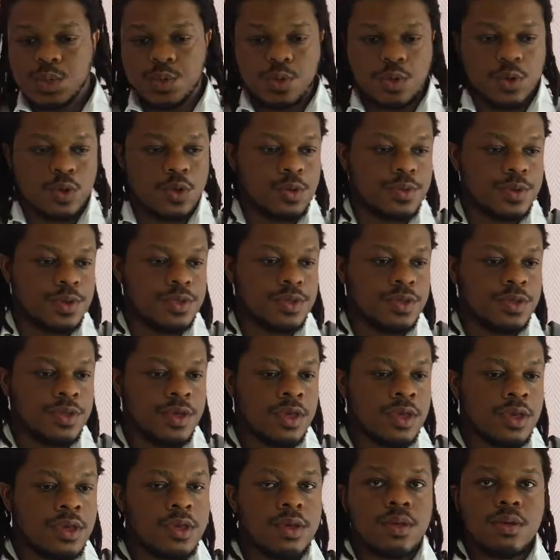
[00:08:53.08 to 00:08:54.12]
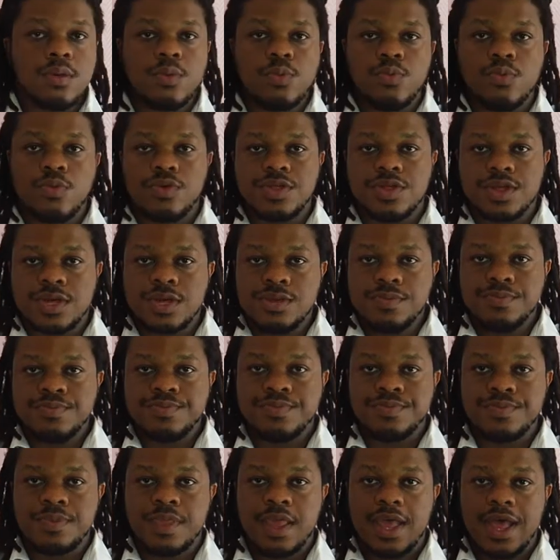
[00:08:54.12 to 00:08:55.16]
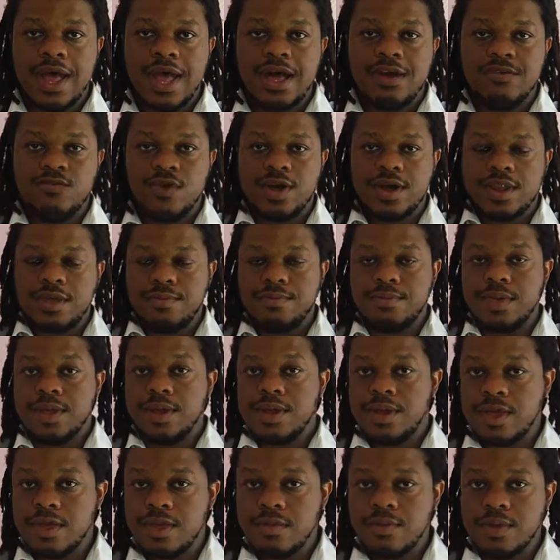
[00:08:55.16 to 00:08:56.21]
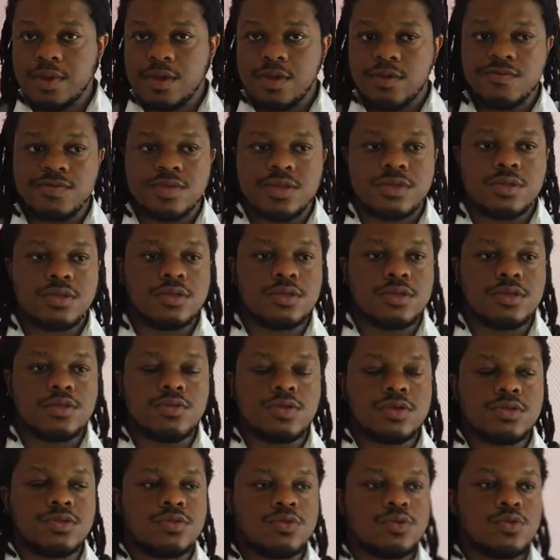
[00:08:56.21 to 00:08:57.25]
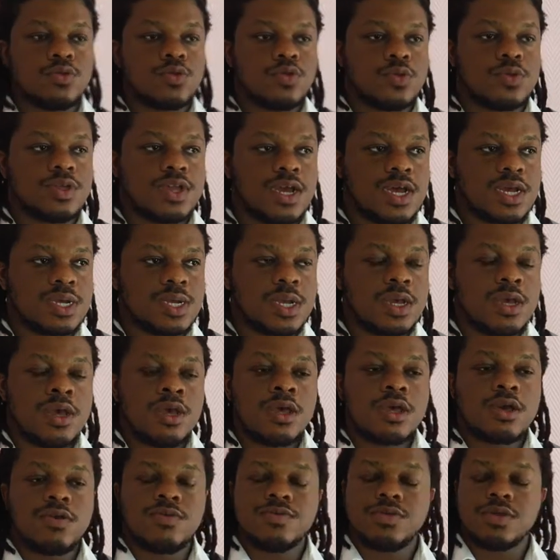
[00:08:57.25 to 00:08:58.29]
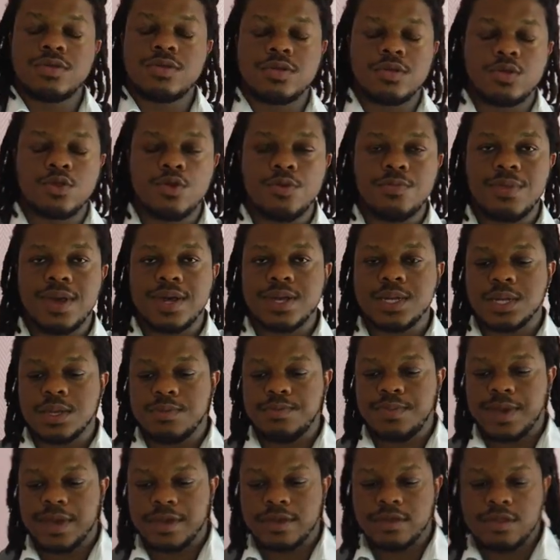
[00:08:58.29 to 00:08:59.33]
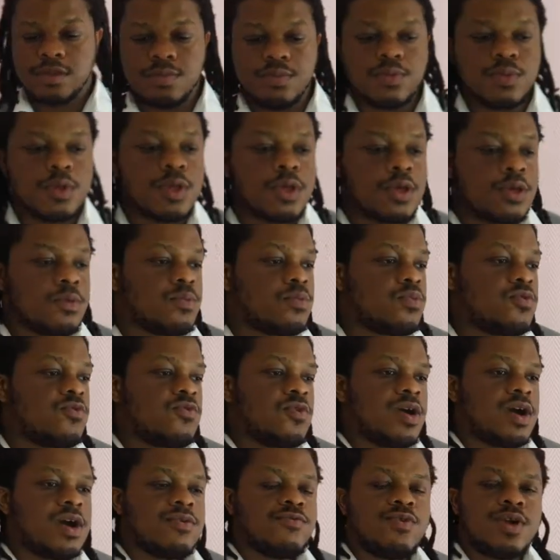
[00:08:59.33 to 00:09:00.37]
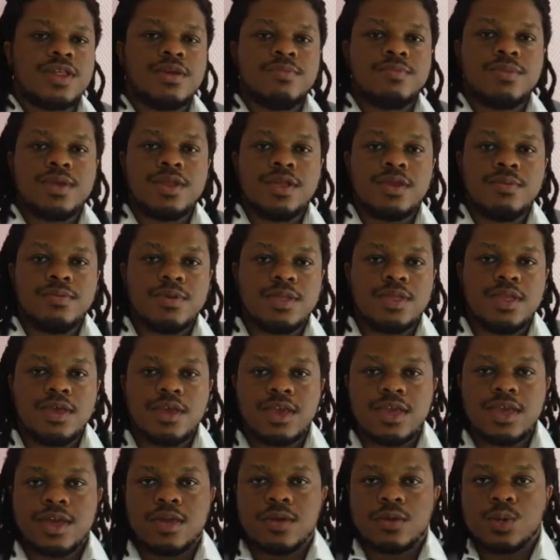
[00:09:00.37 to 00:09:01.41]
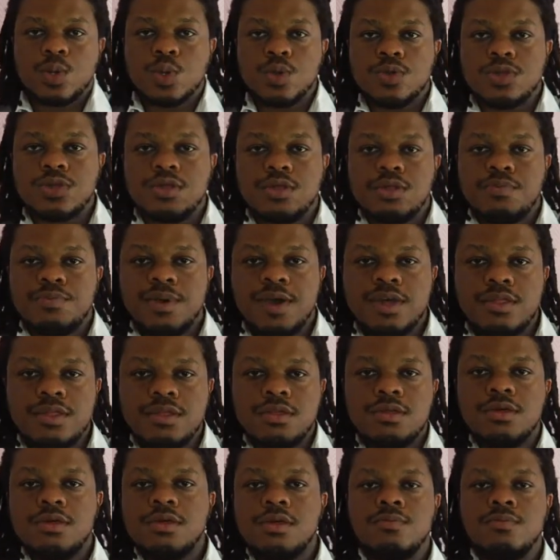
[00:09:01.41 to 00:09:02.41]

je vous recommande pour ça avoir les mains libres quand vous êtes en situation de tournage, quand vous êtes en train de marcher par exemple, pouvoir avoir les mains libres dès qu'il y a quelque chose qui se passe,